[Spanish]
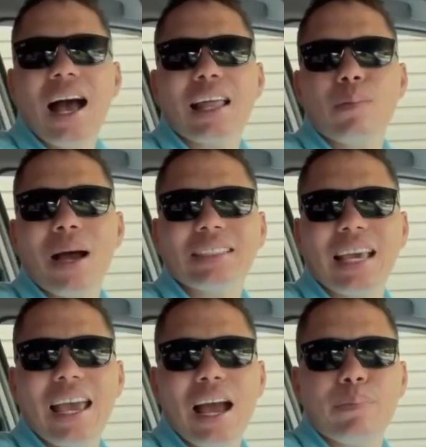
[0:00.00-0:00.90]
Además
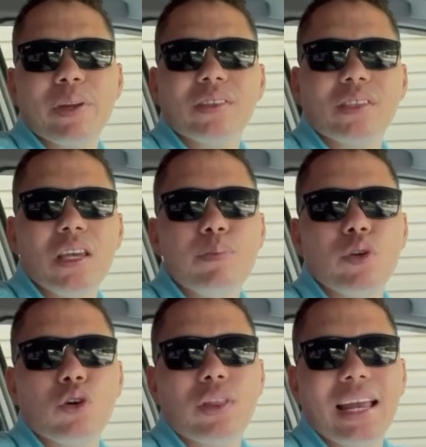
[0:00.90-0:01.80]
que a
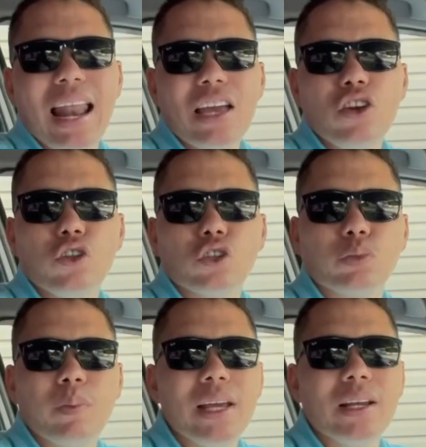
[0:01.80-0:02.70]
principio del año
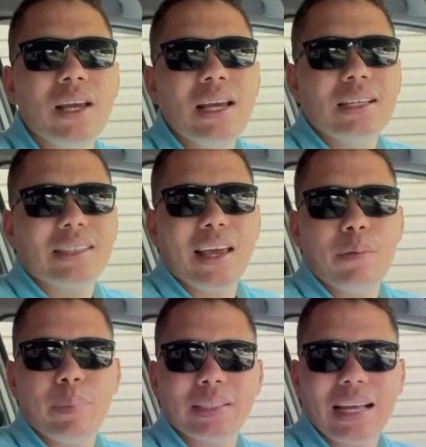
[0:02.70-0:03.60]
2000 se
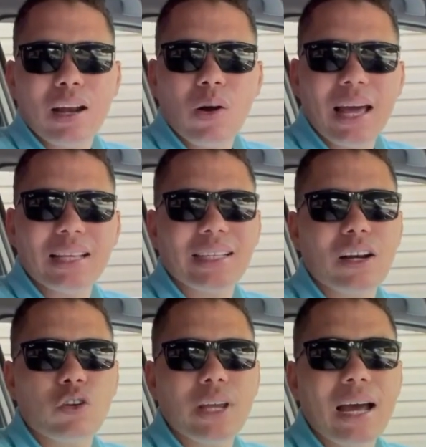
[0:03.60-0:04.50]
empezaron a
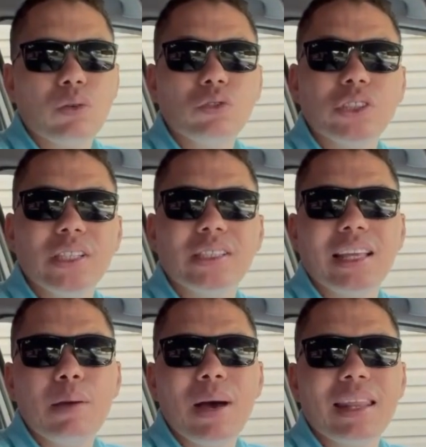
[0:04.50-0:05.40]
desarrollar un
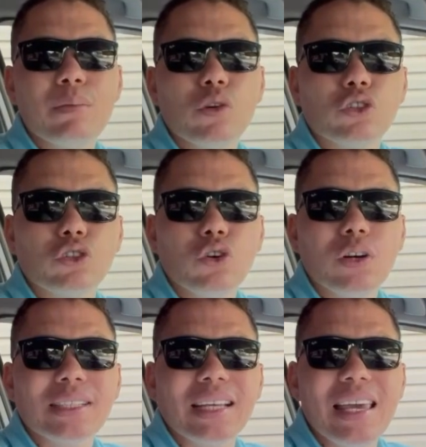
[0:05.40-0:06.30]
sistema de
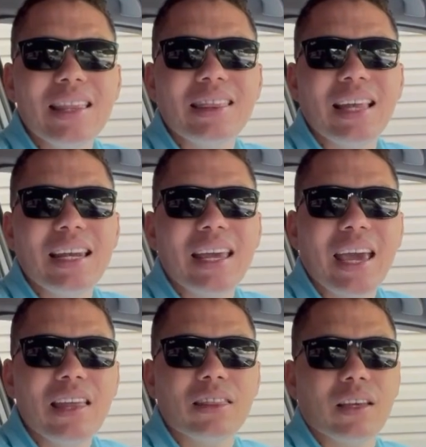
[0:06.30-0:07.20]
motores
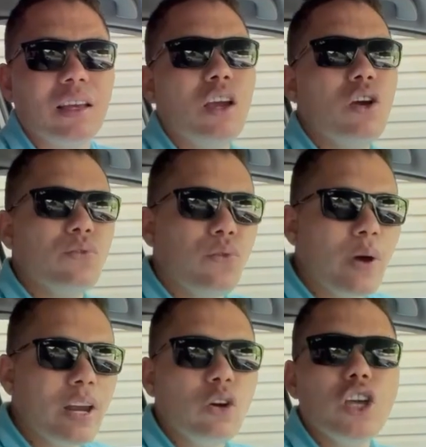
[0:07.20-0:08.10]
inteligente
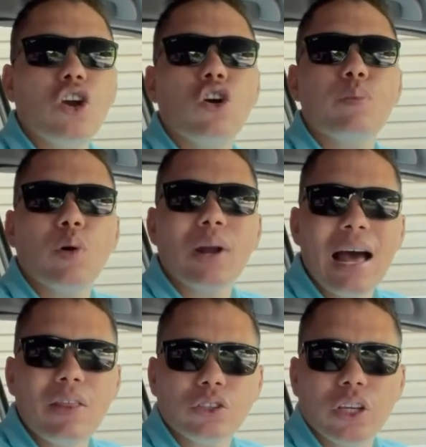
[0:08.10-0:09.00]
fueron
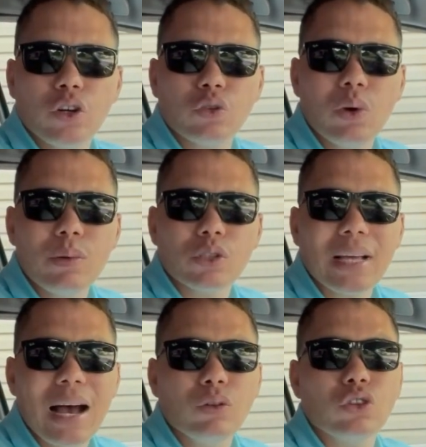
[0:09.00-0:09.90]
incorporados en los
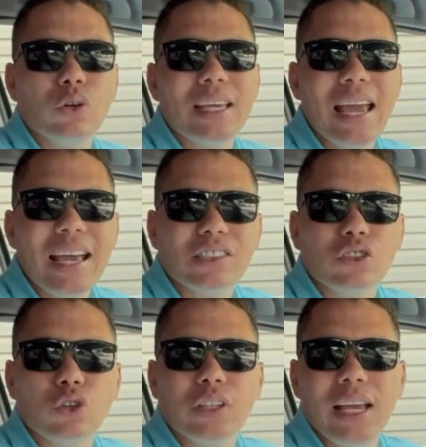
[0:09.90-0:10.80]
nuevos autos y
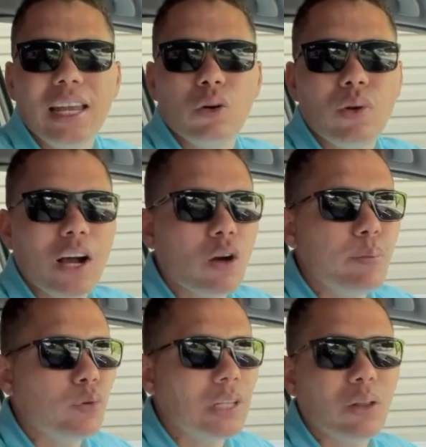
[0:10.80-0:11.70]
esto tienen una
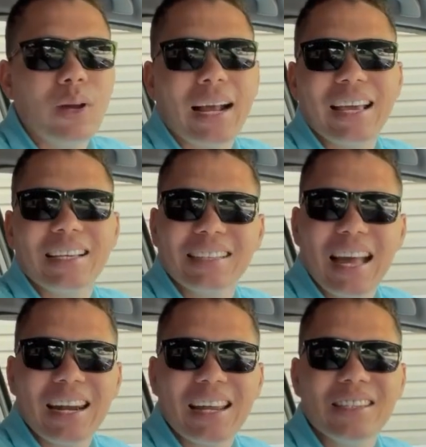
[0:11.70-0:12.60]
computadora que
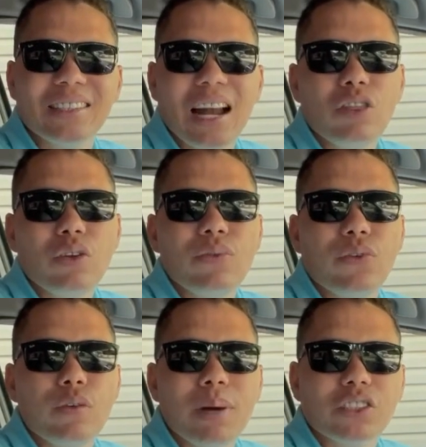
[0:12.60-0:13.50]
está registrando
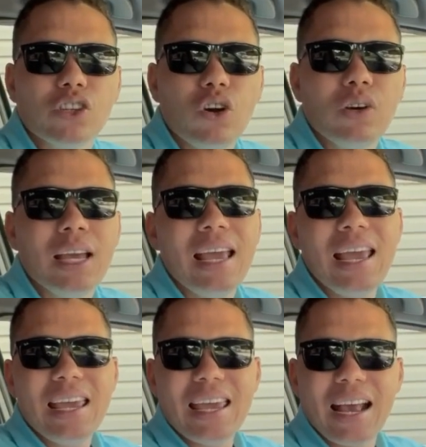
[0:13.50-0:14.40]
información
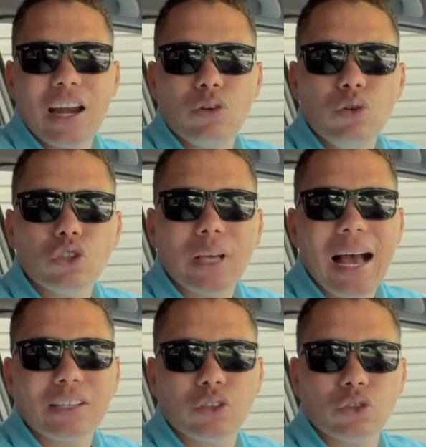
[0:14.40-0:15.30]
y en algunos
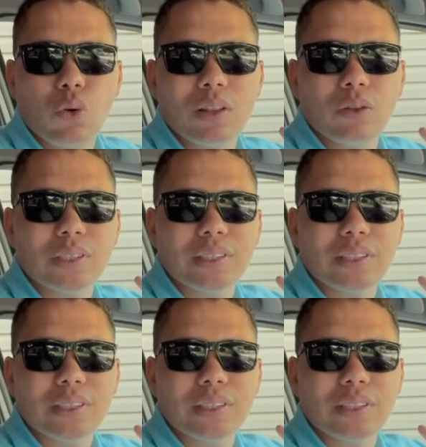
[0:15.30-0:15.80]
casos cuando